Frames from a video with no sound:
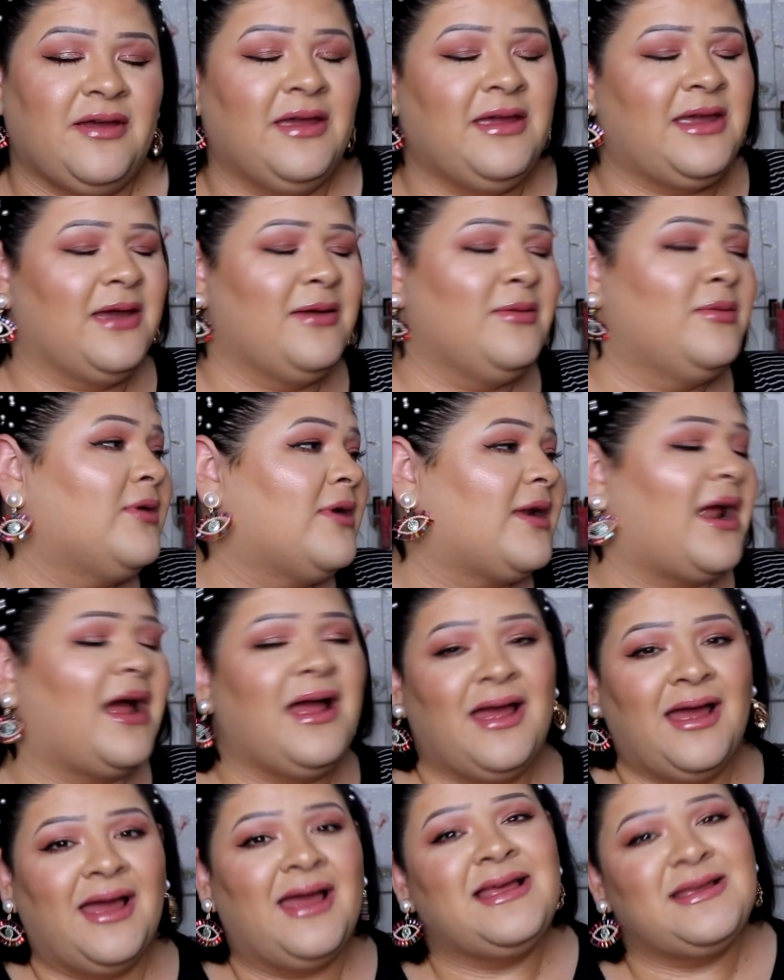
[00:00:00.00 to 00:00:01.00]
Ay, qué burra.
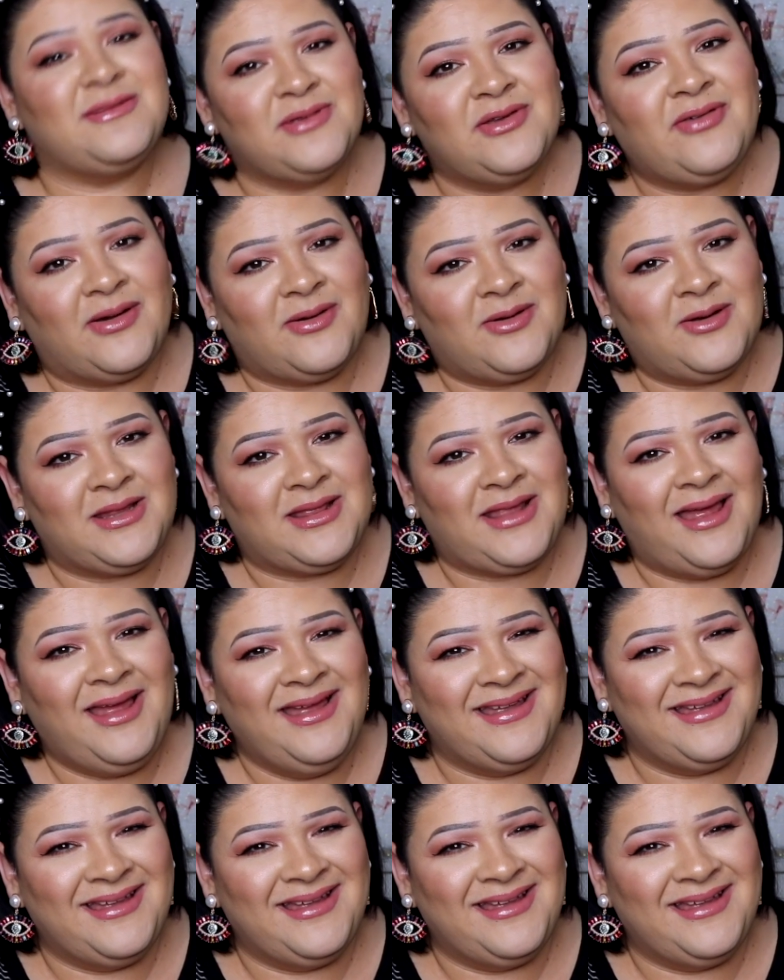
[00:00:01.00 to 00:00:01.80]
Es mi favorita.